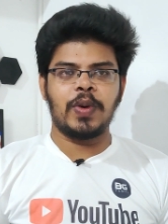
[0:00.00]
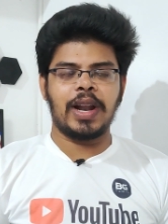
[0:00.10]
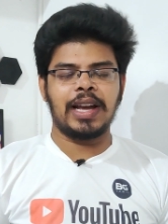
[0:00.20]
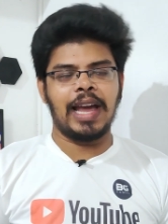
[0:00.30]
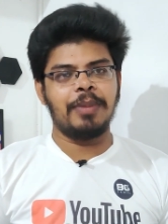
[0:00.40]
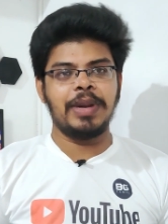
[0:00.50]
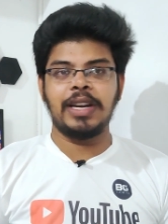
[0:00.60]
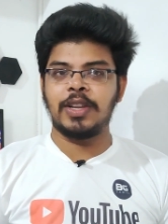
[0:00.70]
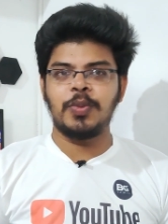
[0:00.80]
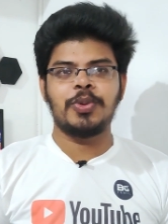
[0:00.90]
கொண்டு வராங்க
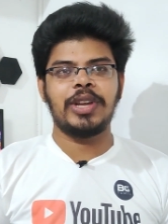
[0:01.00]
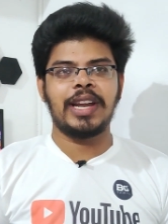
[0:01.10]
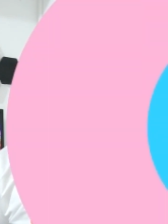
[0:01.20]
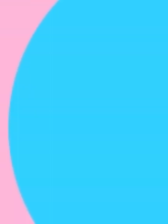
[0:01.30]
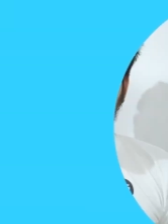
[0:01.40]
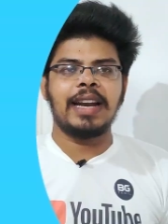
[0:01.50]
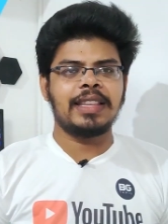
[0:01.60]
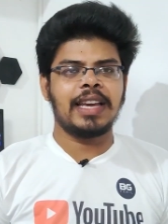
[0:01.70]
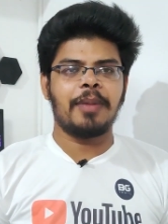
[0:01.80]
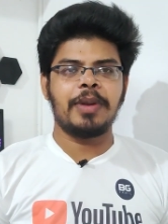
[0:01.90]
அப்படின்றது புரியலை
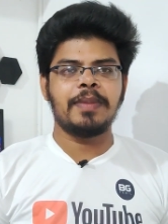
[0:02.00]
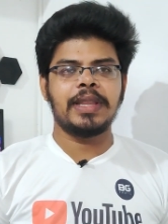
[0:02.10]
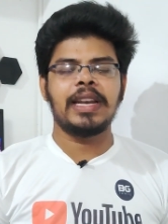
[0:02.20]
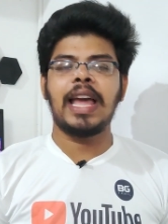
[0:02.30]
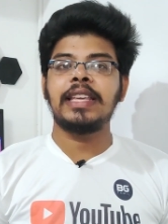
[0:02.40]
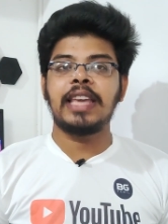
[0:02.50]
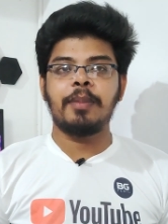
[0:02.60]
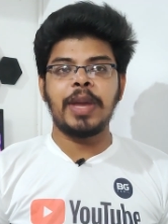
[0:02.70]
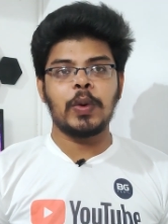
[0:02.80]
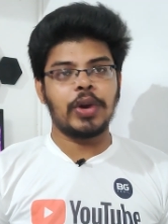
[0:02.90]
அடுத்து அப்படின்னு பார்த்தீங்கன்னா
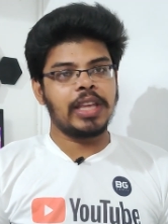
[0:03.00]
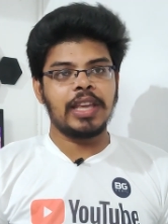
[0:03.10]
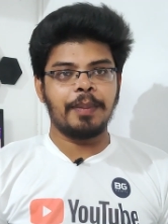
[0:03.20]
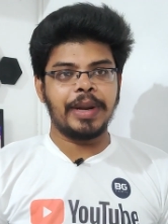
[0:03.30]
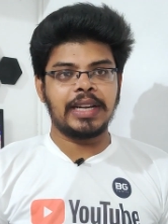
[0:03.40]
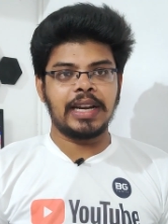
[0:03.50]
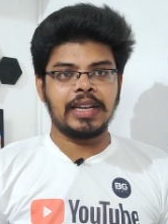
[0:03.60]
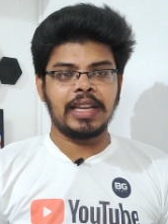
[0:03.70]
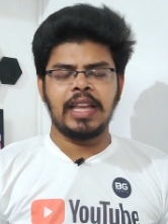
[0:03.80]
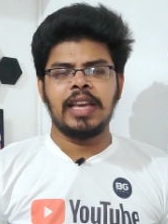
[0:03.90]
எம்ஐயோட எம்ஐ
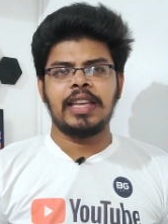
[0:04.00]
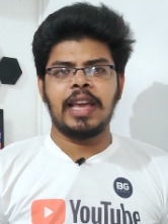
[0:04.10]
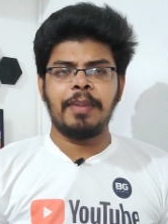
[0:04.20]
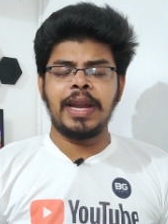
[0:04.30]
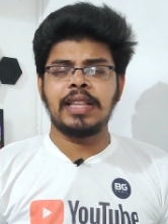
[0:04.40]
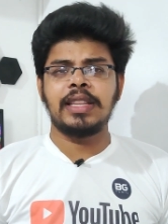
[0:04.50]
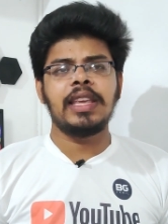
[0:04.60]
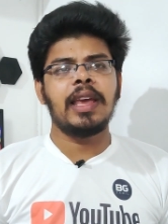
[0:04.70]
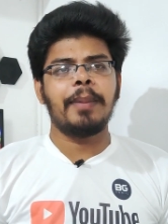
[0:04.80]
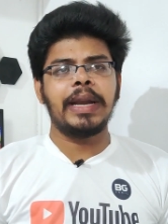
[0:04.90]
டென்டி
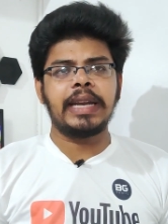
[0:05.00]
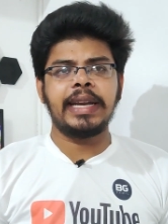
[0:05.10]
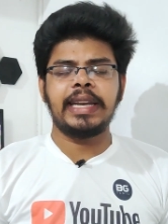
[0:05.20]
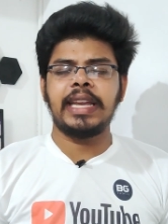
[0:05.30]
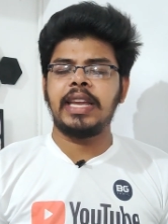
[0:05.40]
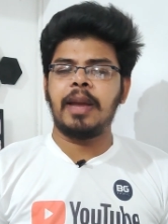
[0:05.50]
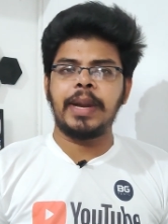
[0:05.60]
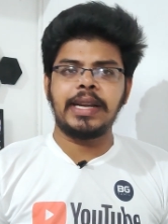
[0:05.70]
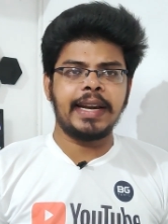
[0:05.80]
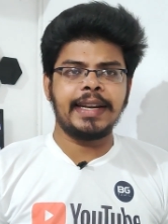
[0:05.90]
எம்ஐலேருந்து எம்ஐ டென்டி
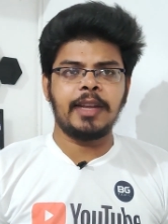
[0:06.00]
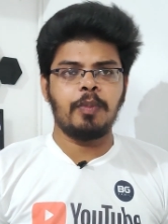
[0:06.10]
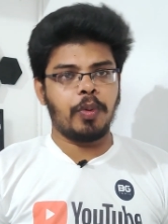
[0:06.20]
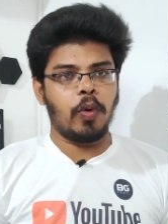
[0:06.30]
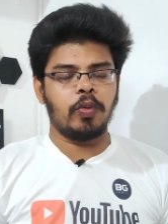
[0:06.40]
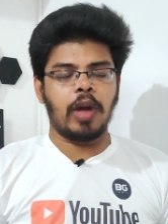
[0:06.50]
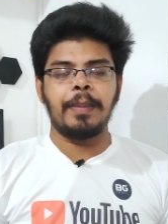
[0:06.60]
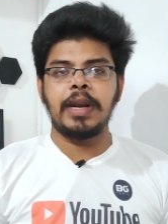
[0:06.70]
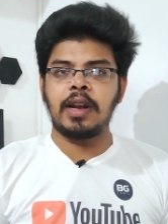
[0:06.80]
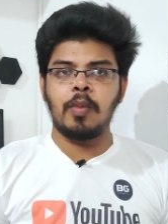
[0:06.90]
எம்ஐ டென்டி ப்ரோ
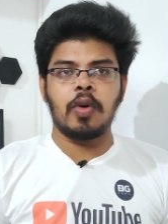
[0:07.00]
அப்படின்ற